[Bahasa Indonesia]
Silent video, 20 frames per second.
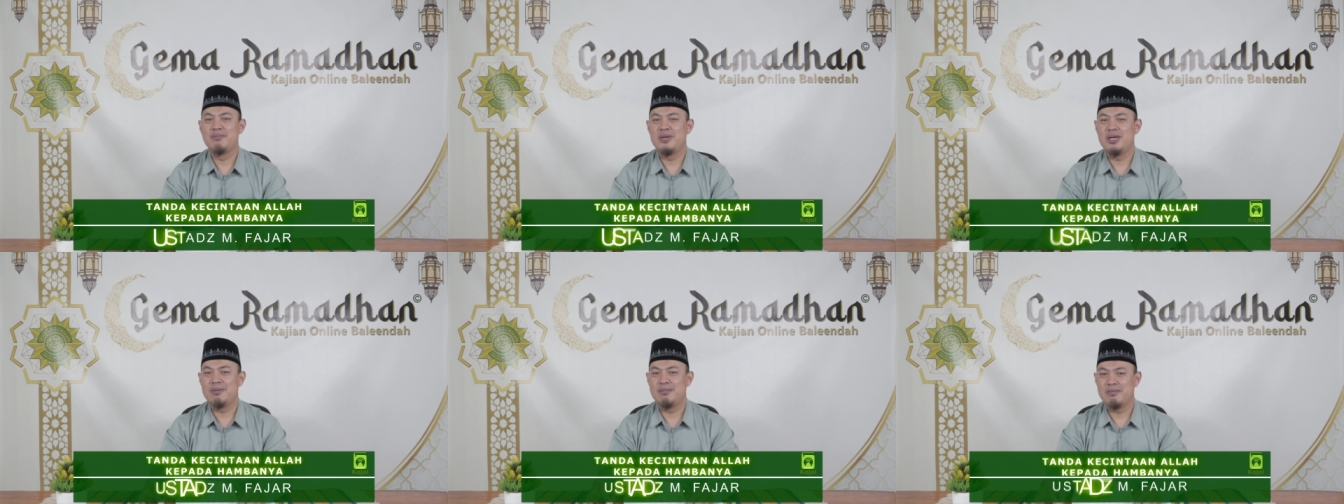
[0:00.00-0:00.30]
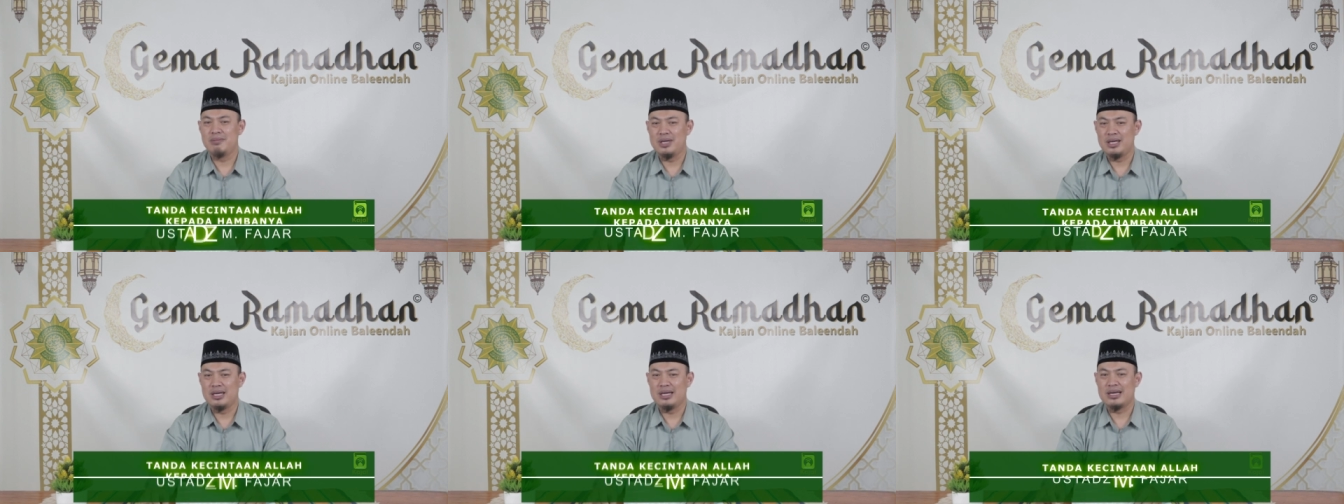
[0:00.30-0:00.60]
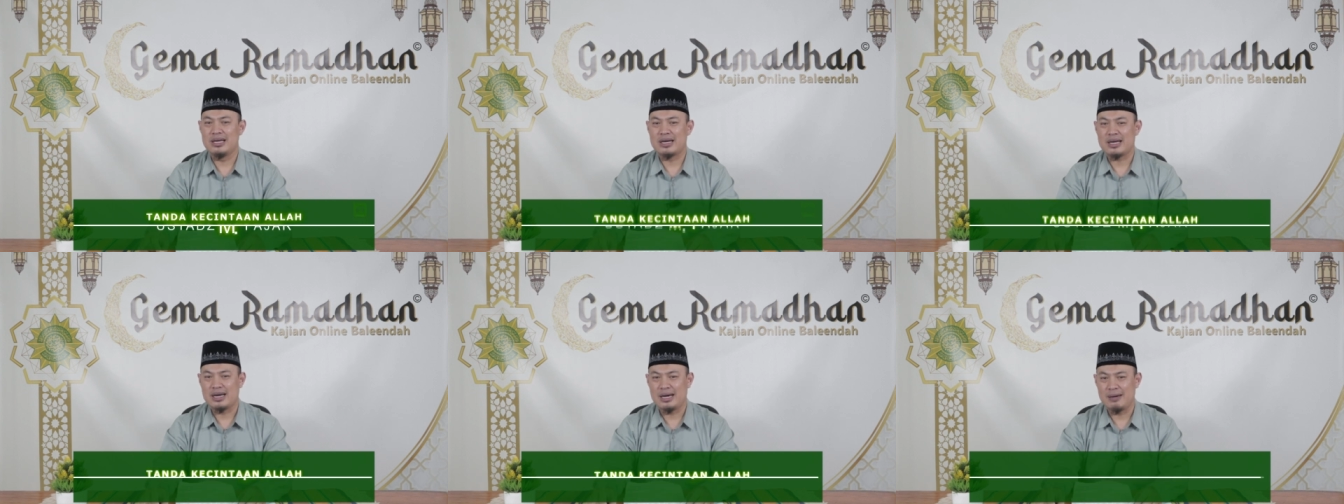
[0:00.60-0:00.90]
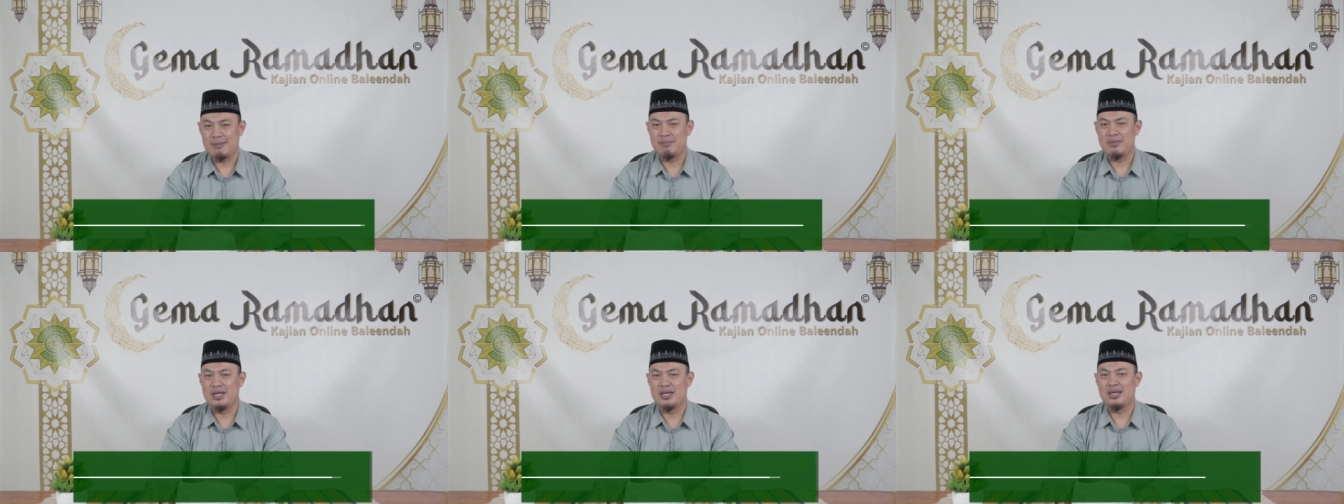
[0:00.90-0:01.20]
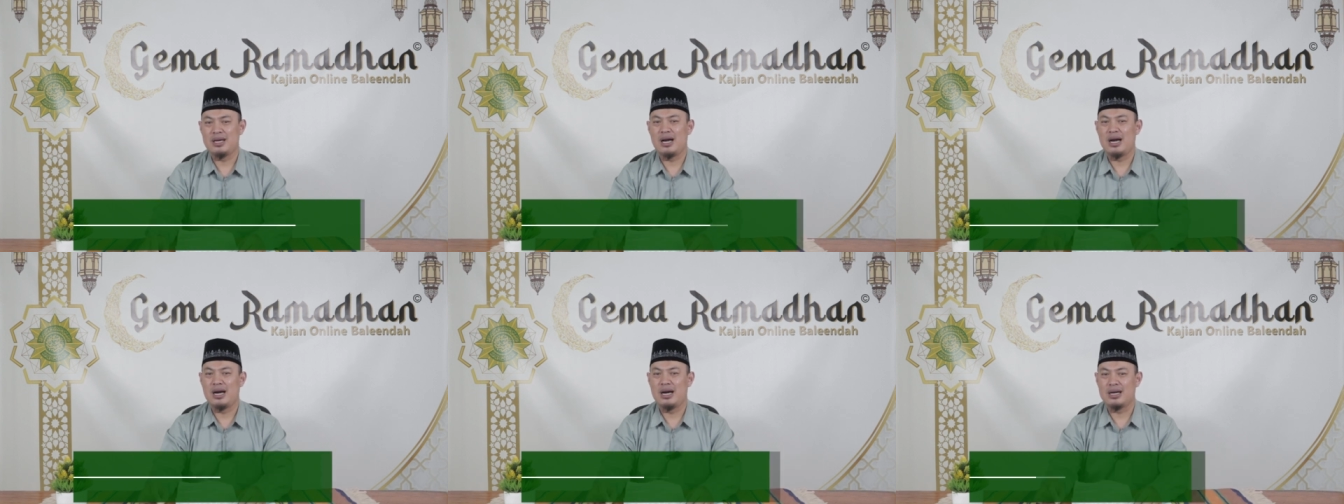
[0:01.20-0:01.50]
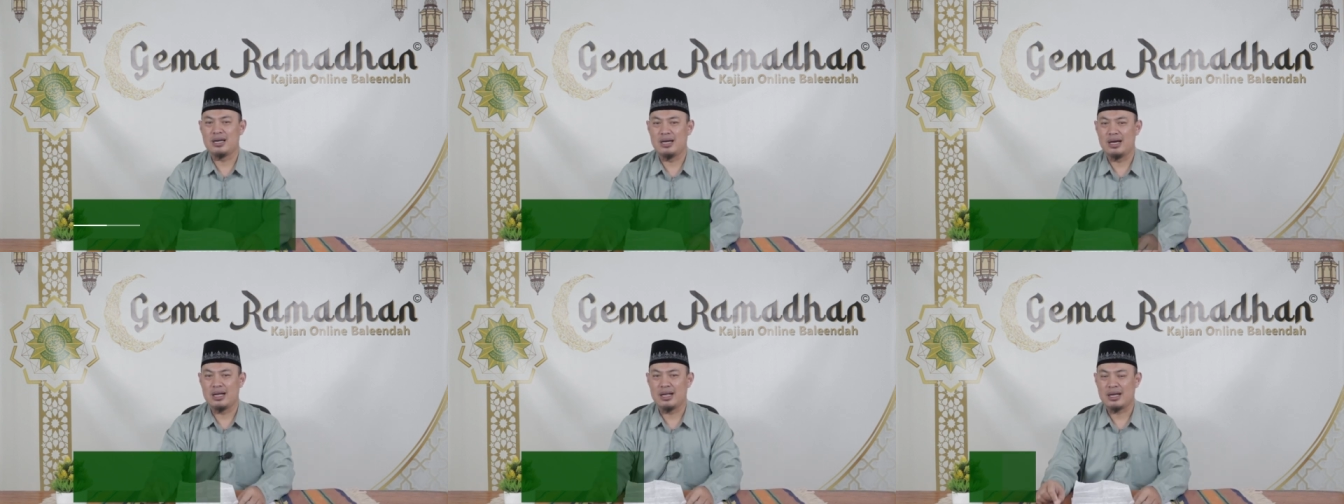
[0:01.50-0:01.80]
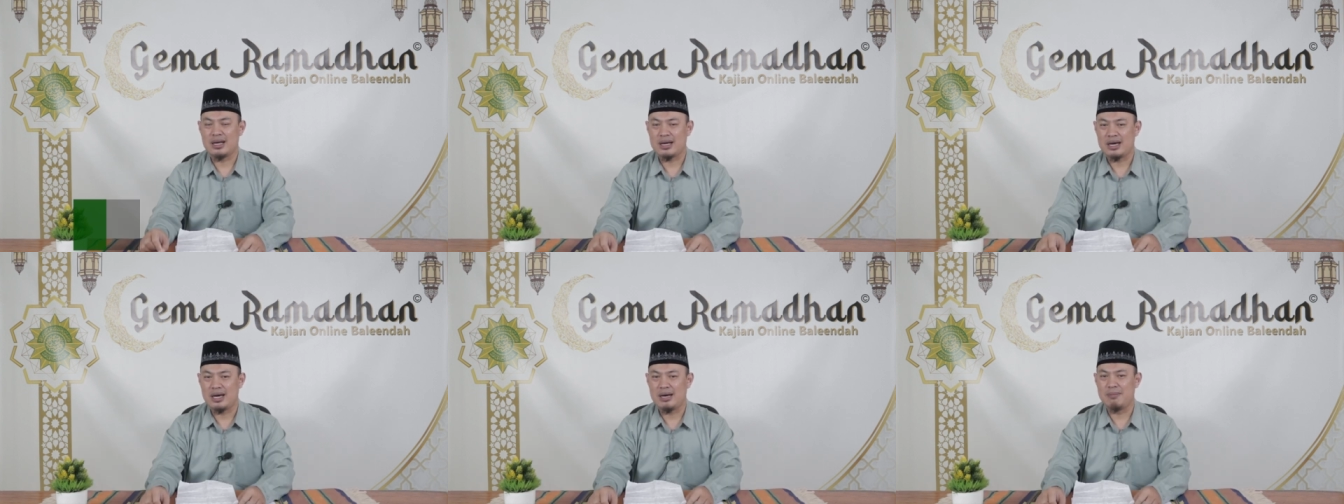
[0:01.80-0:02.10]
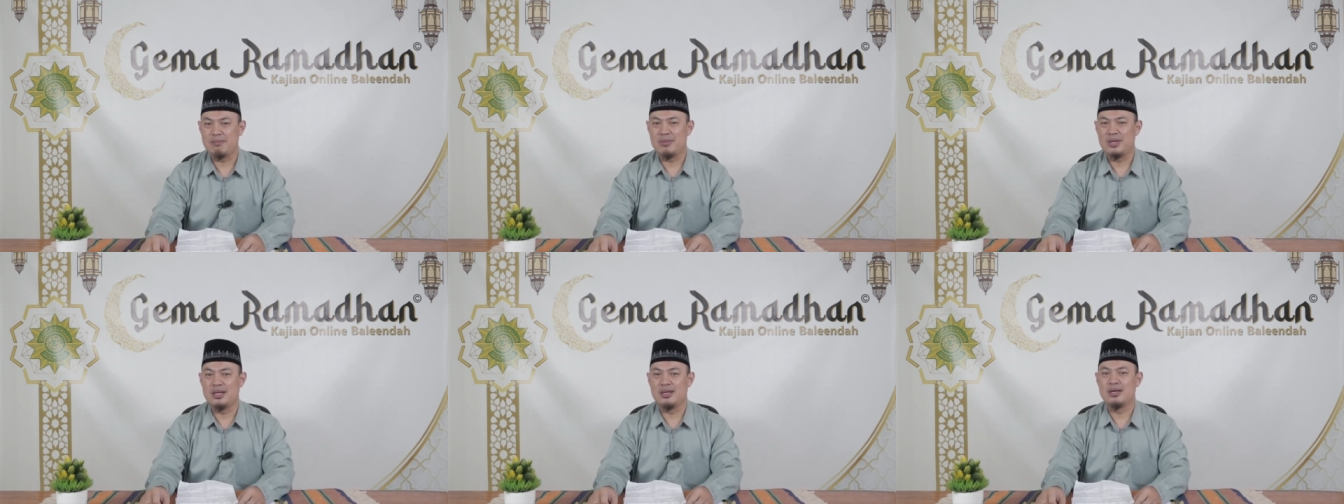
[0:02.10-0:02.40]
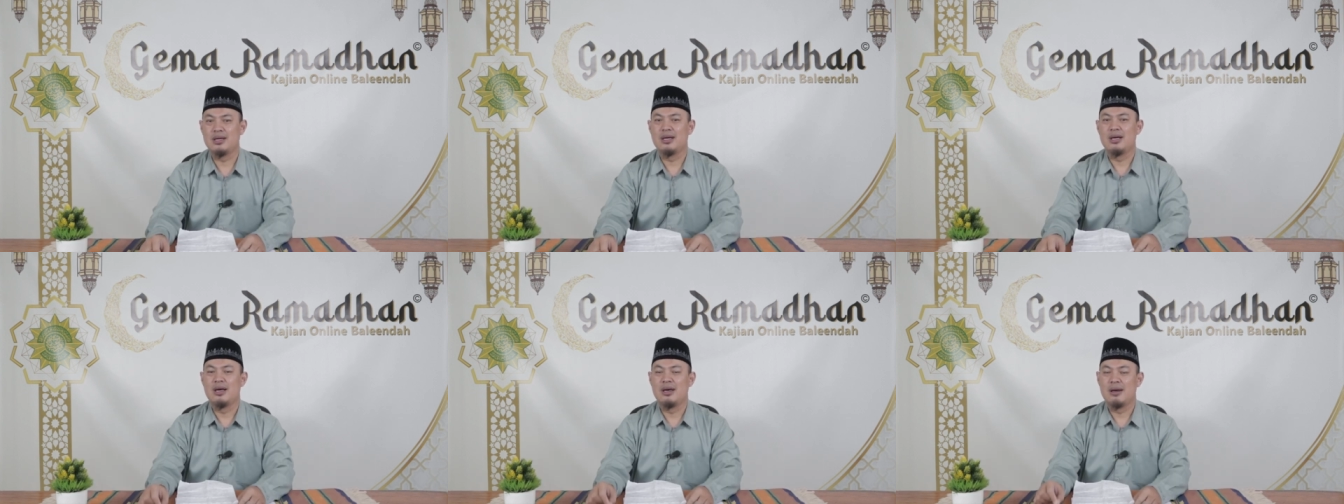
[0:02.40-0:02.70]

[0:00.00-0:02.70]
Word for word: bimbing kami agar kami